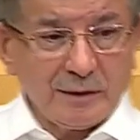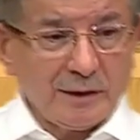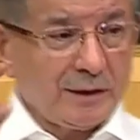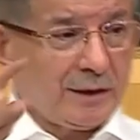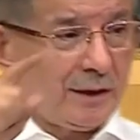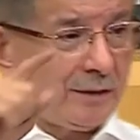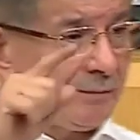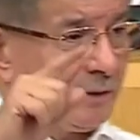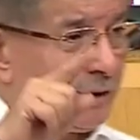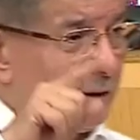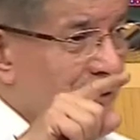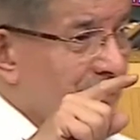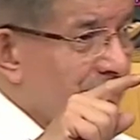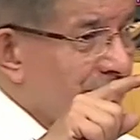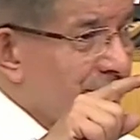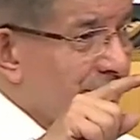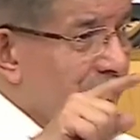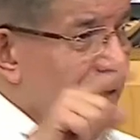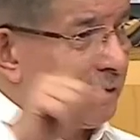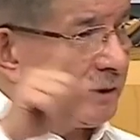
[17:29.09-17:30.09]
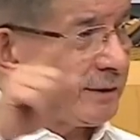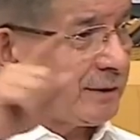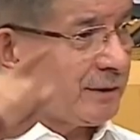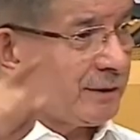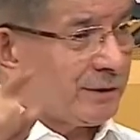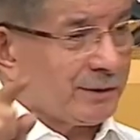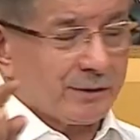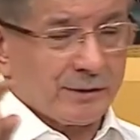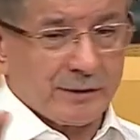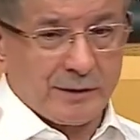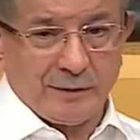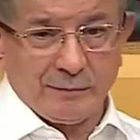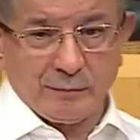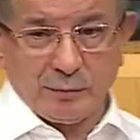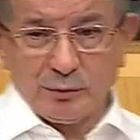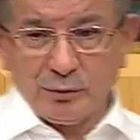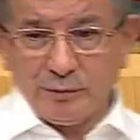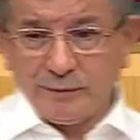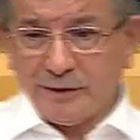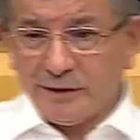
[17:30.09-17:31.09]
Ayhan Bey hatırlayacak arkadaşlara
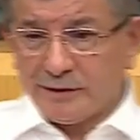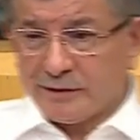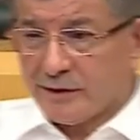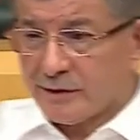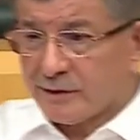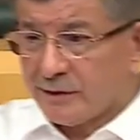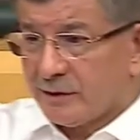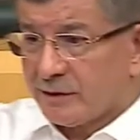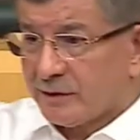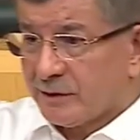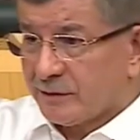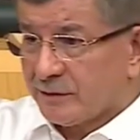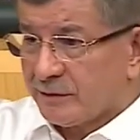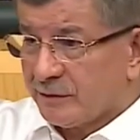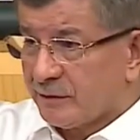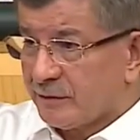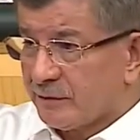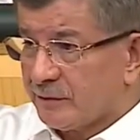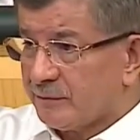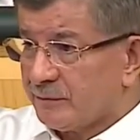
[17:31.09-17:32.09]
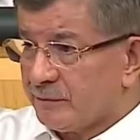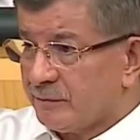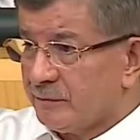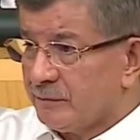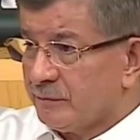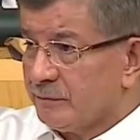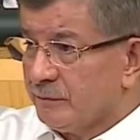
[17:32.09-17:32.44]
bunu bir tetkik edin dedim.